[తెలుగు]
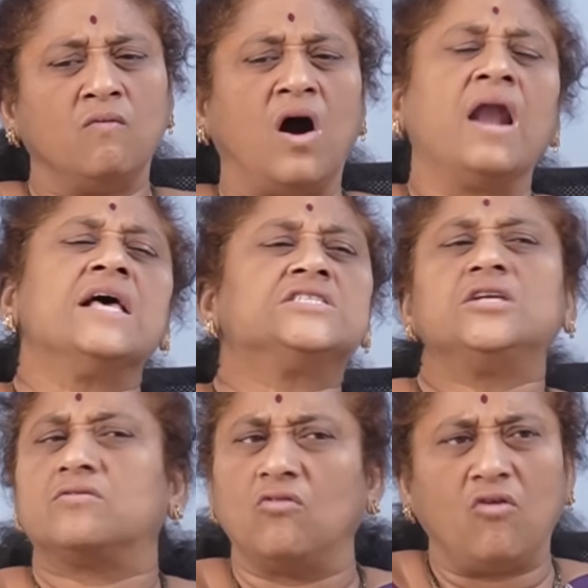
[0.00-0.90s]
వాళ్ళ
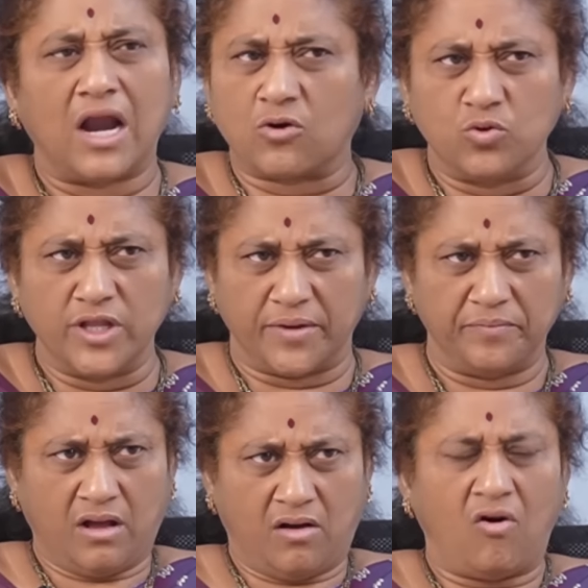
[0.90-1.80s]
అస్తిత్వం వాళ్ళకుంది
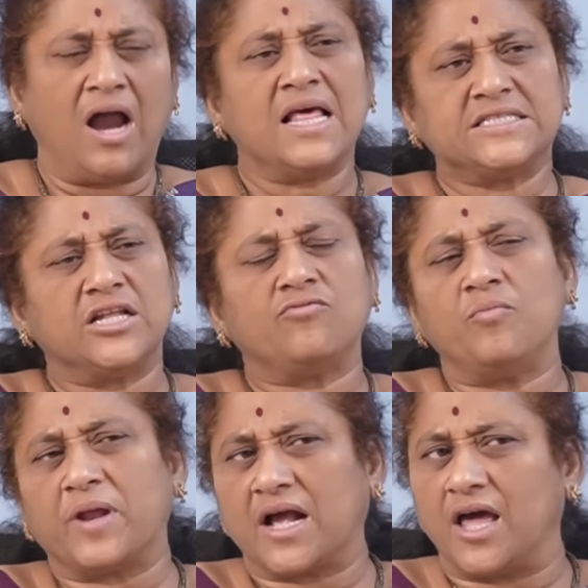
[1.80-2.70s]
వాళ్ళ
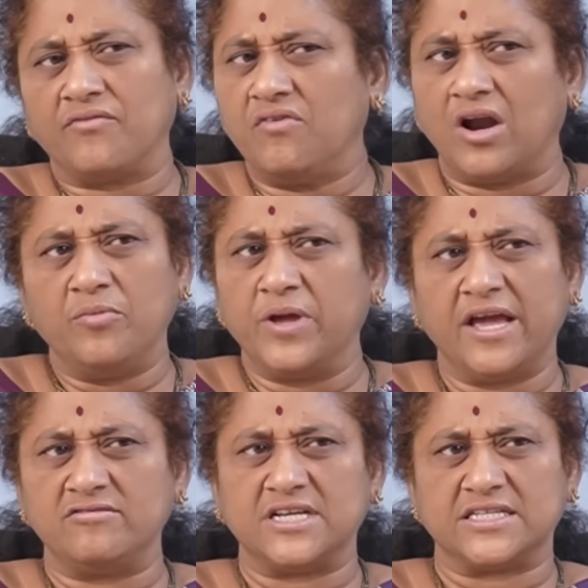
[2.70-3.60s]
అస్తిత్వం ప్రకారమే వాళ్ళు
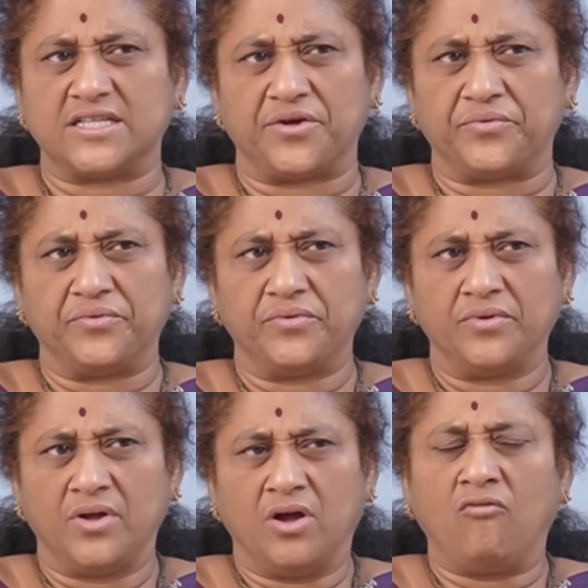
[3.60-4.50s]
బిహేవ్ చేస్తారు
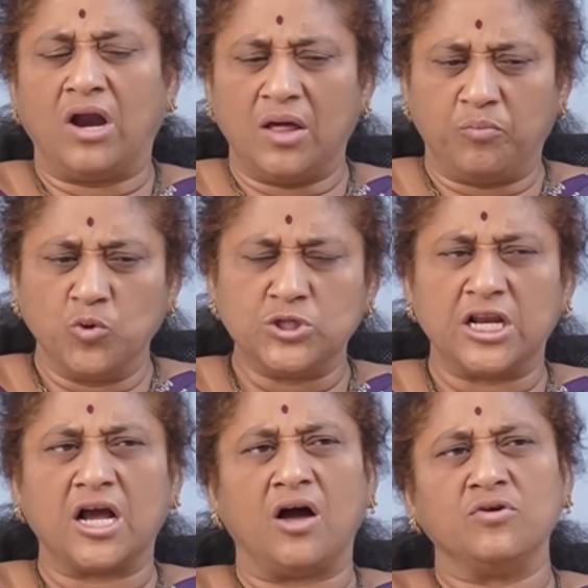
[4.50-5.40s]
వాళ్ళ
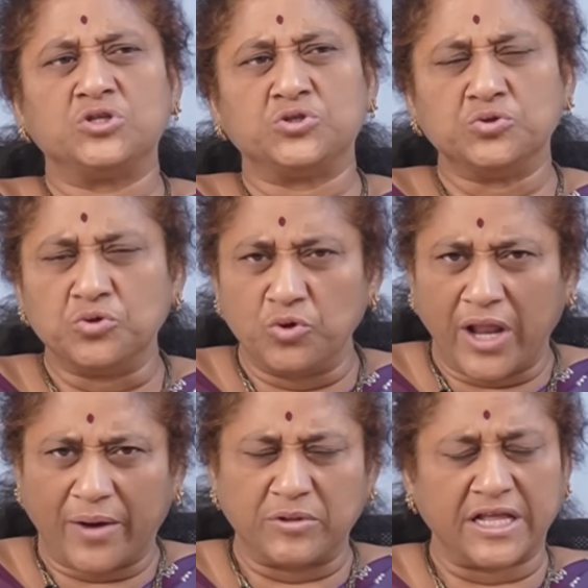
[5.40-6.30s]
పూజలు కావచ్చు
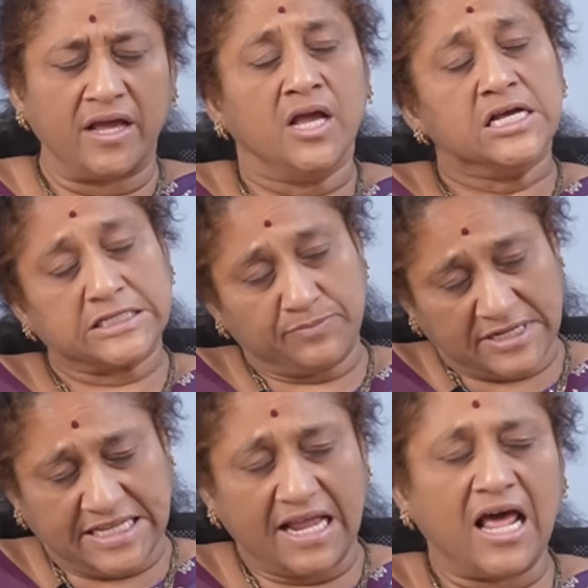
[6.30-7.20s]
లేకపోతే
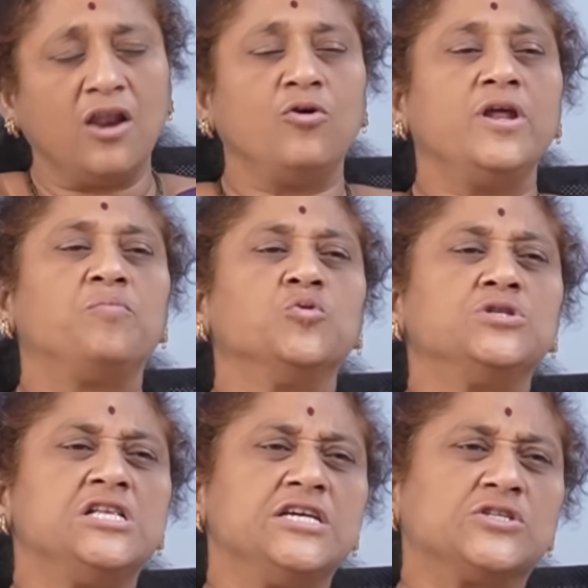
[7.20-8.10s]
శ్మశానాల్లోనే
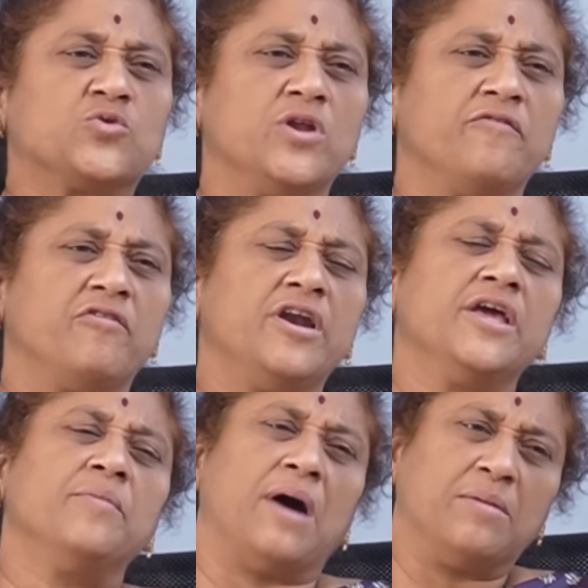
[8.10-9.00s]
పూజలు
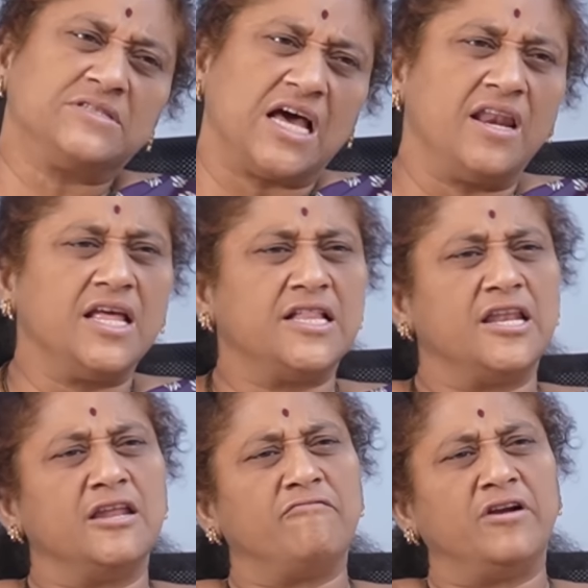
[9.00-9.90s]
చేసుకొనివ్వండి మాంసాన్నే
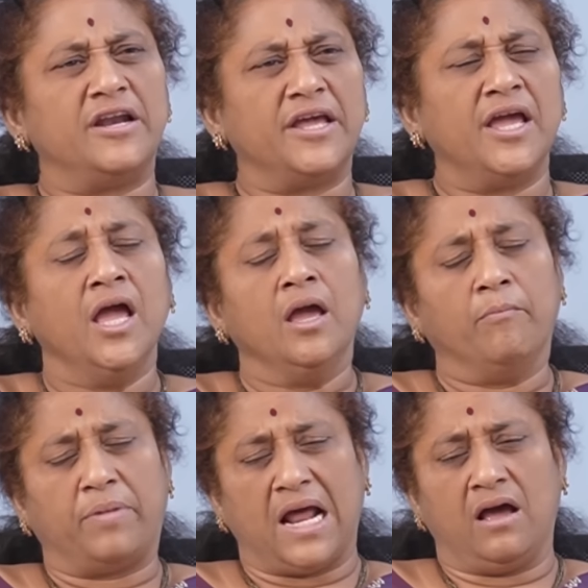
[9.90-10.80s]
తిన్నివ్వండి
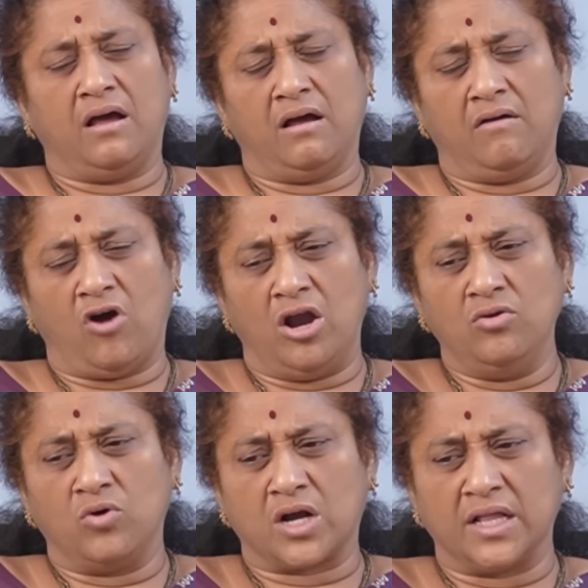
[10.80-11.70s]
ప్రా
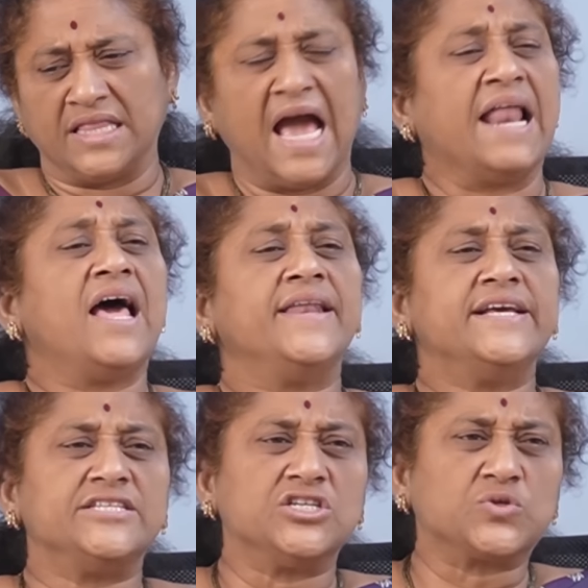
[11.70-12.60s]
వాళ్ళు ఒక
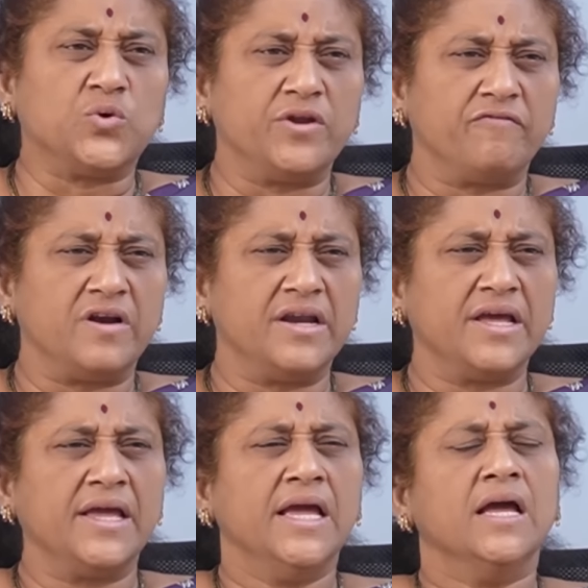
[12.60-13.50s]
ధ్యానాన్నే చేసుకొనివ్వండి